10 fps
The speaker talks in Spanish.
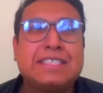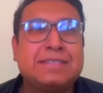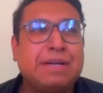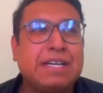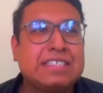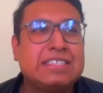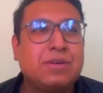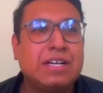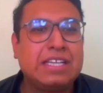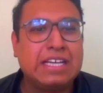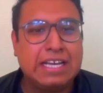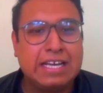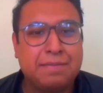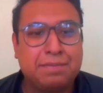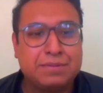a veces parece ser una
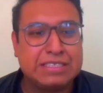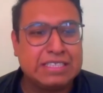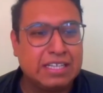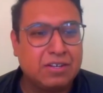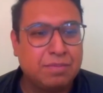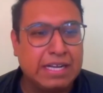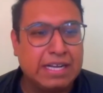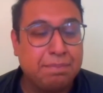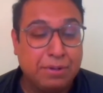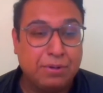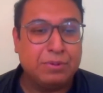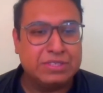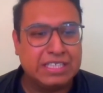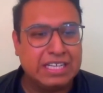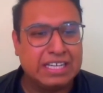tarea pues bastante compleja, pero me
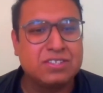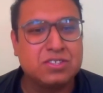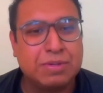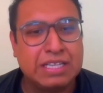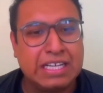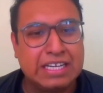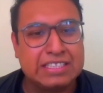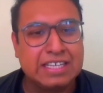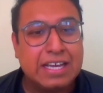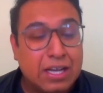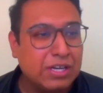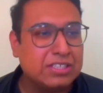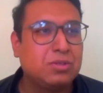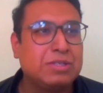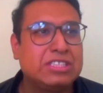gustaría que nos comentaras
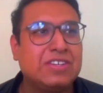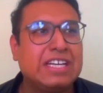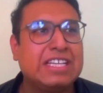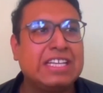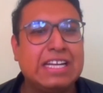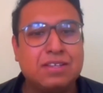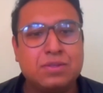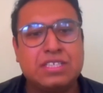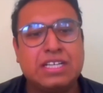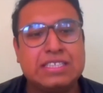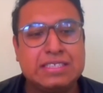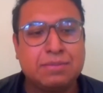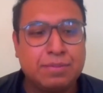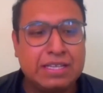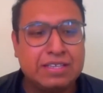cuál es tu visión que tiene la industria en
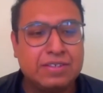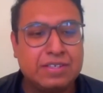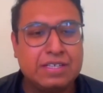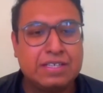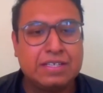este momento.